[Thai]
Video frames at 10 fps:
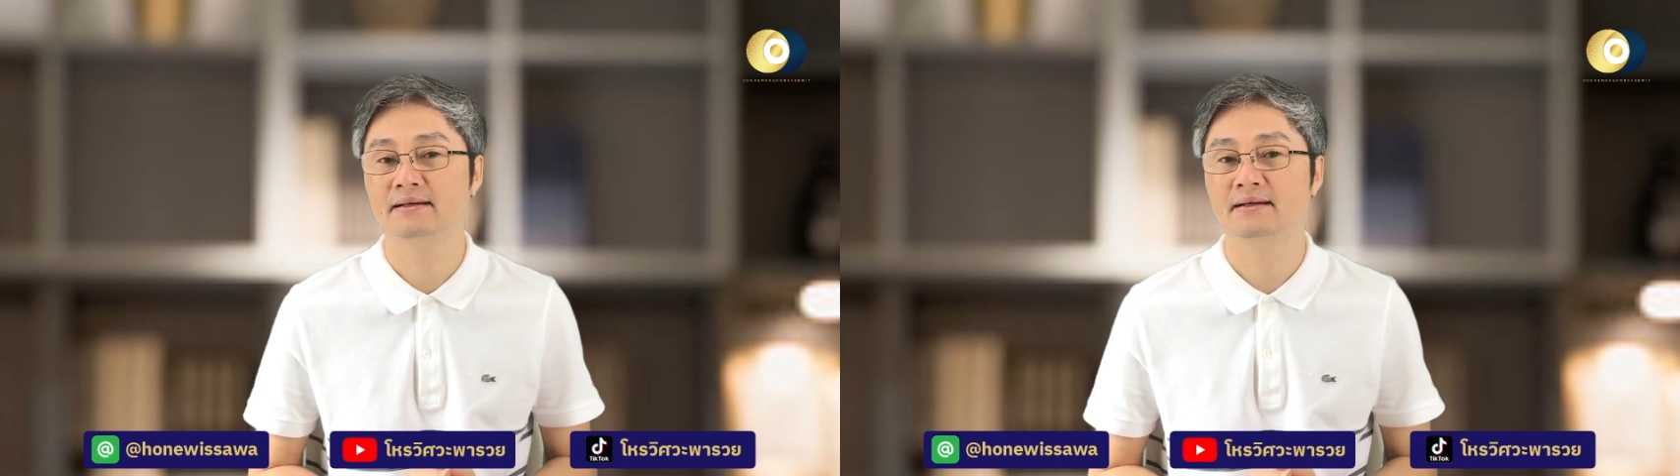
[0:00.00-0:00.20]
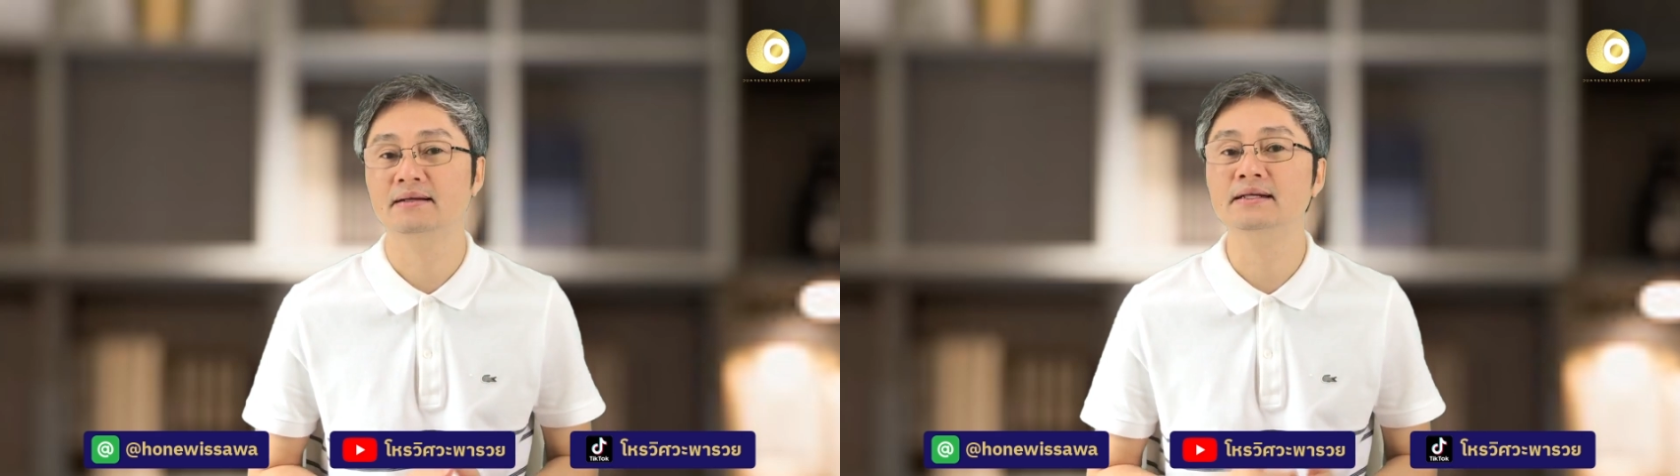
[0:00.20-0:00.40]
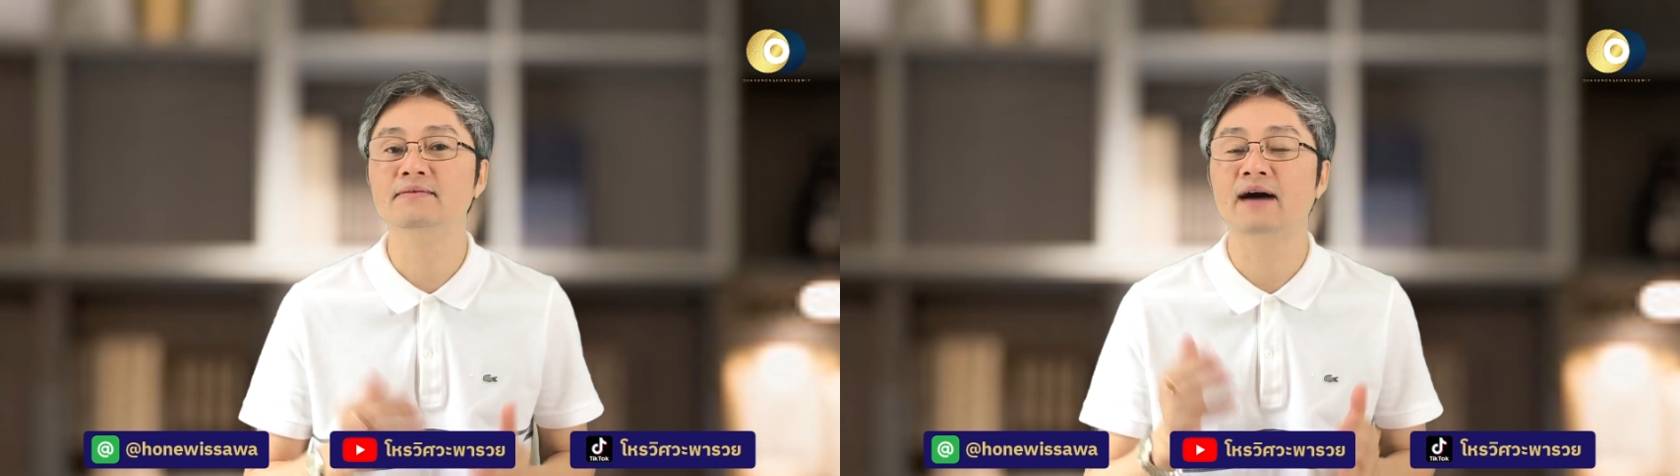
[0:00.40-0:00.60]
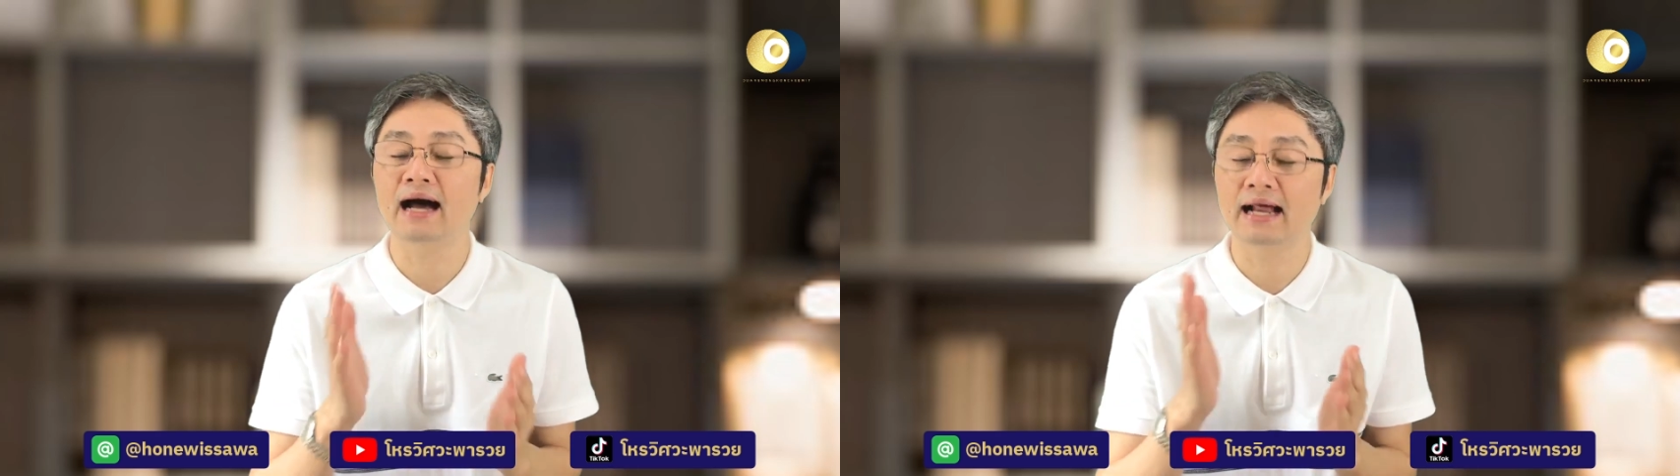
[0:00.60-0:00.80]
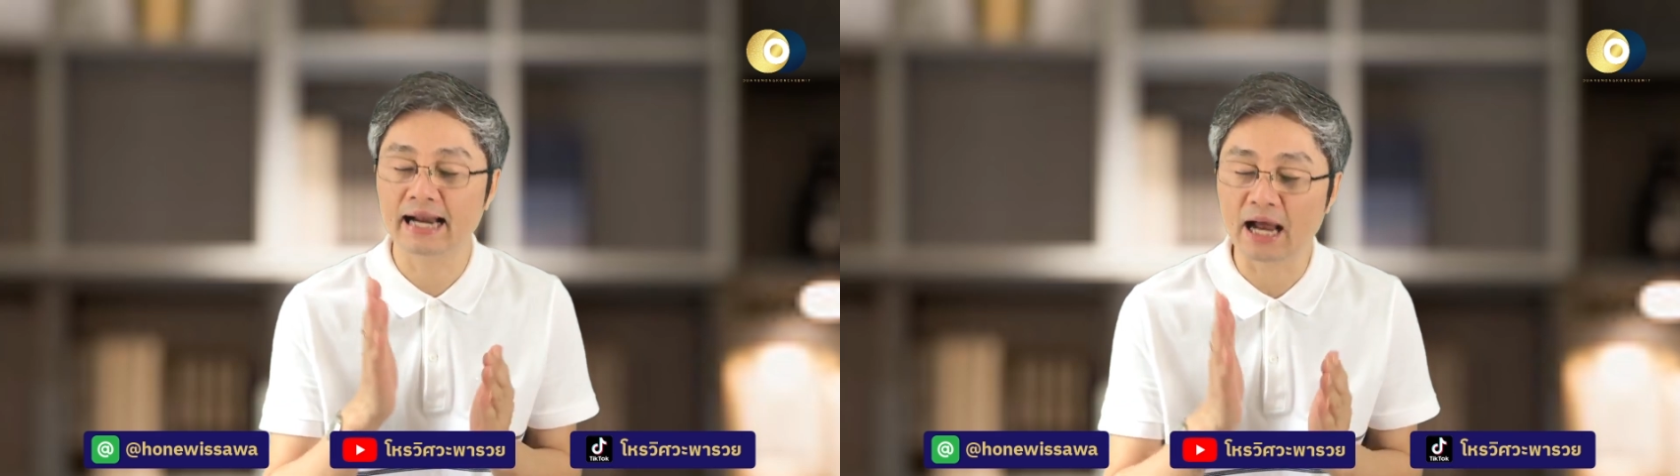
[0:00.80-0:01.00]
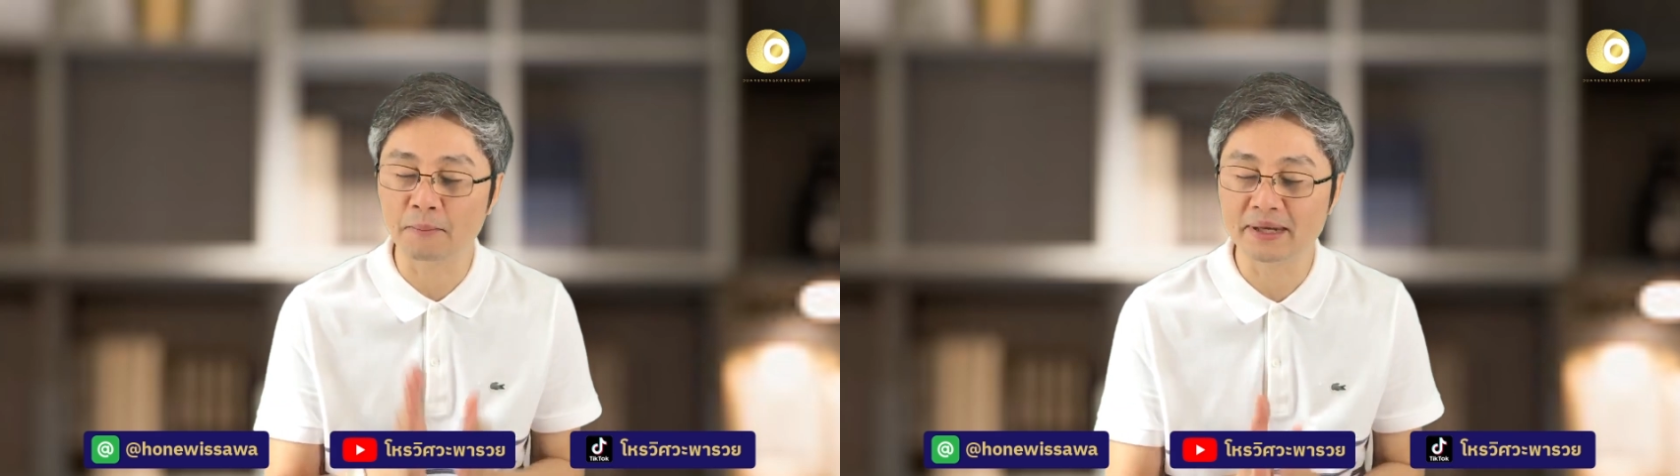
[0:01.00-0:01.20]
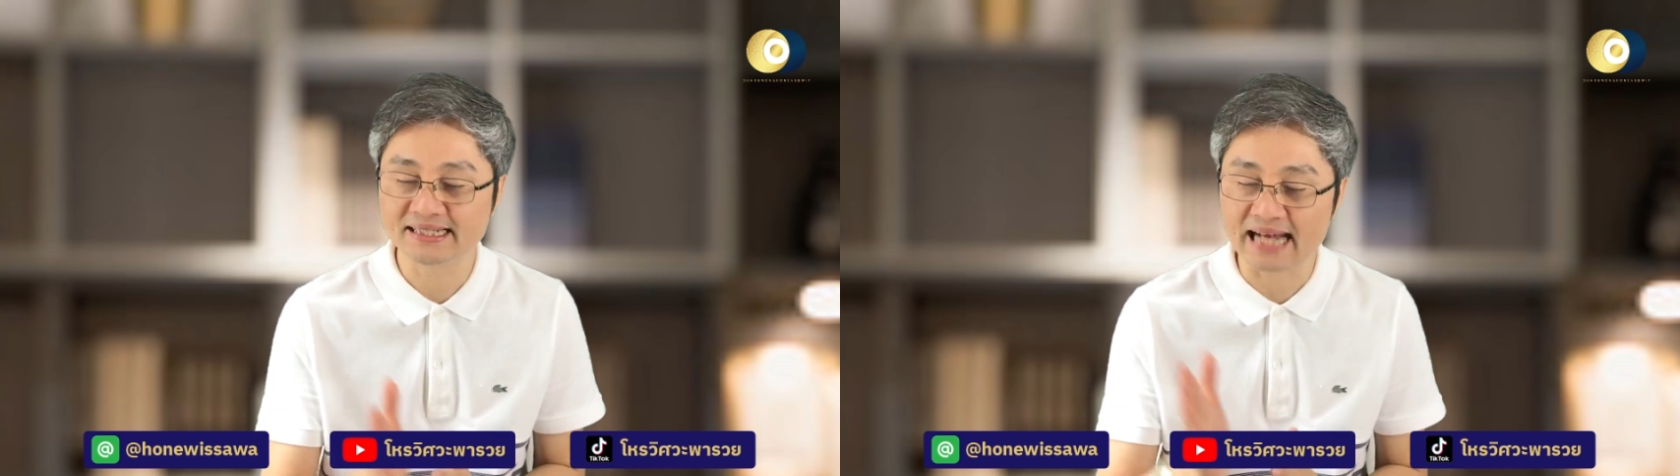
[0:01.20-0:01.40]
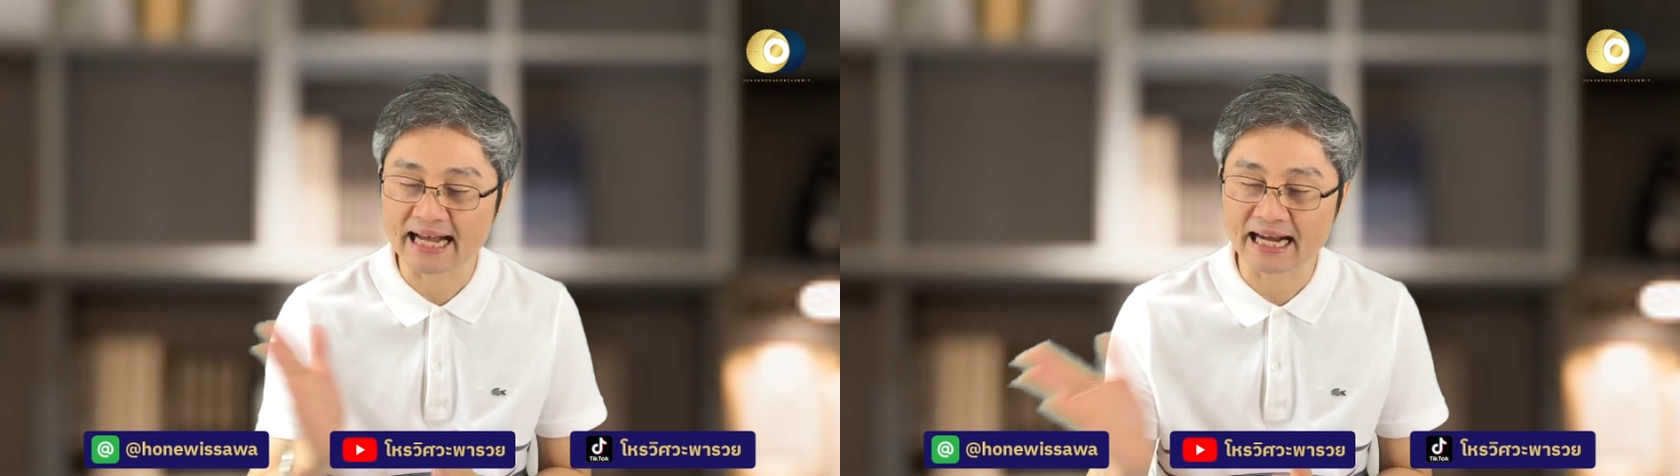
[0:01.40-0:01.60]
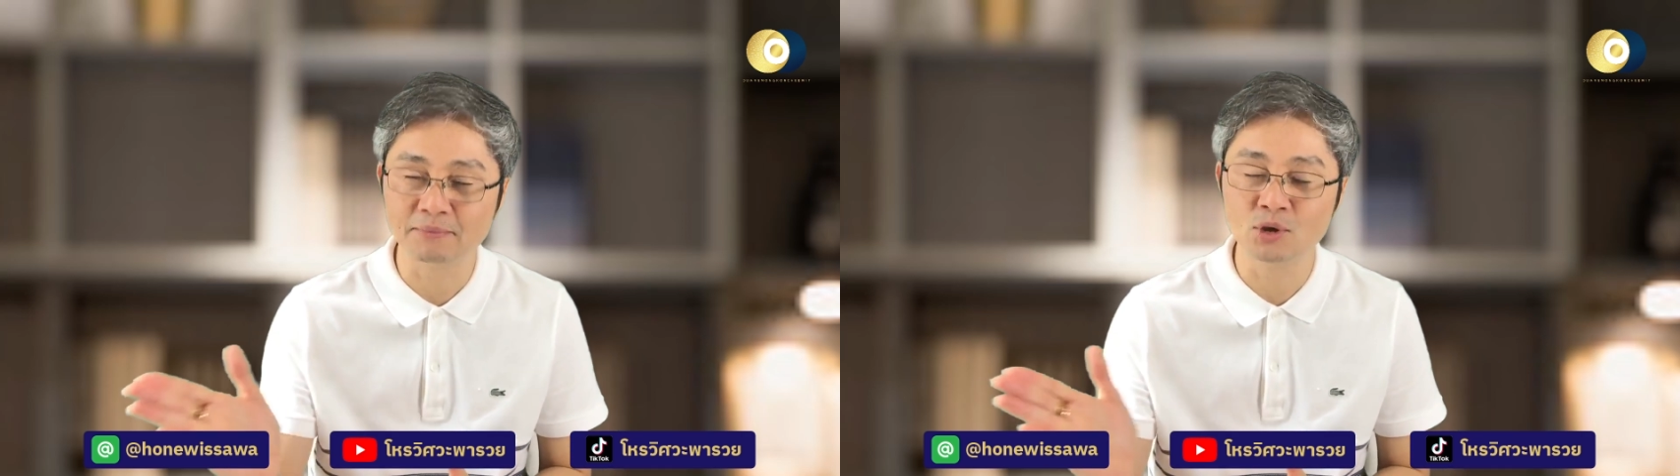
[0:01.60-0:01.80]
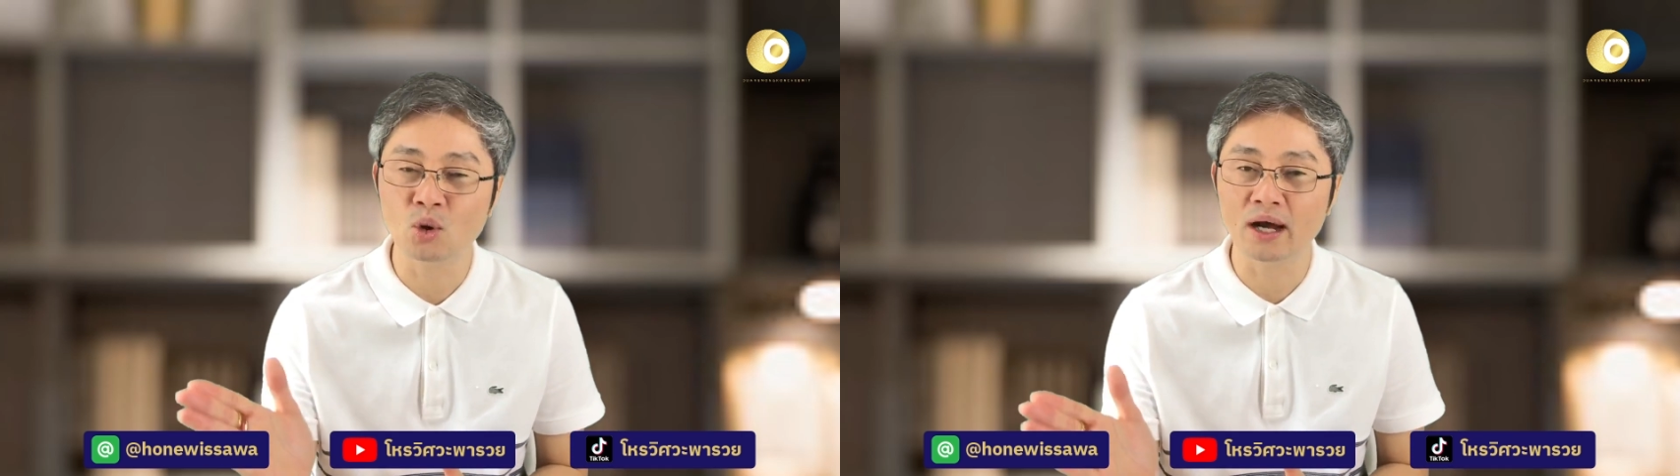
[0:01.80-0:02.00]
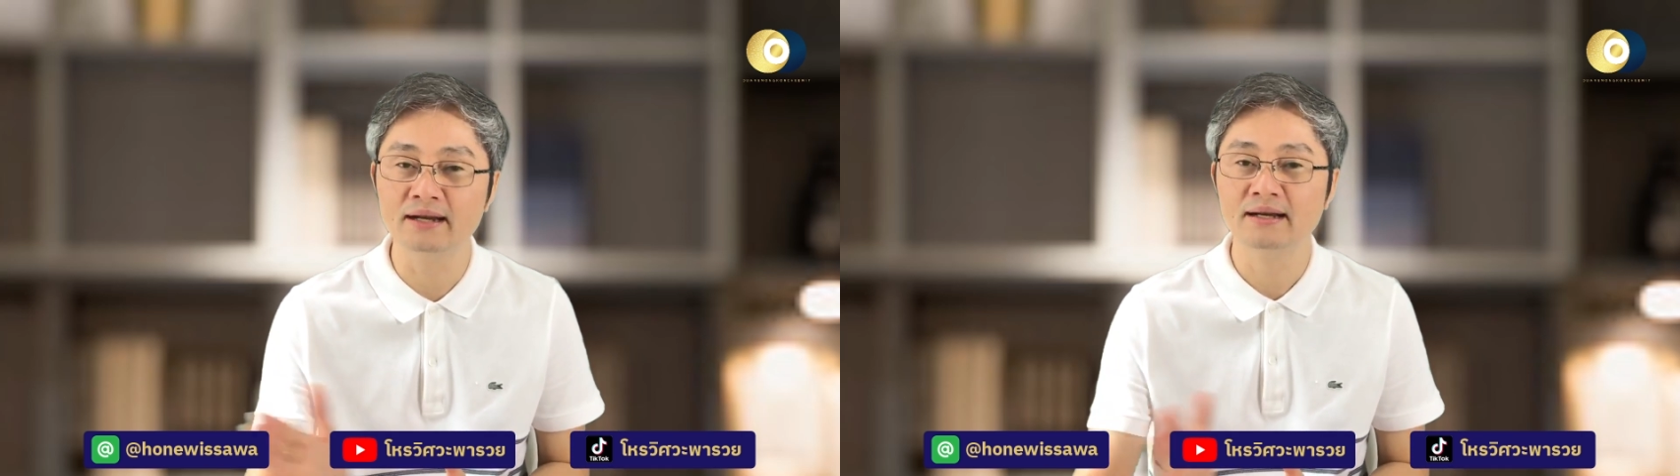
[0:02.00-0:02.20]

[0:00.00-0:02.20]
หรือว่าเราเป็นสายคำนวณ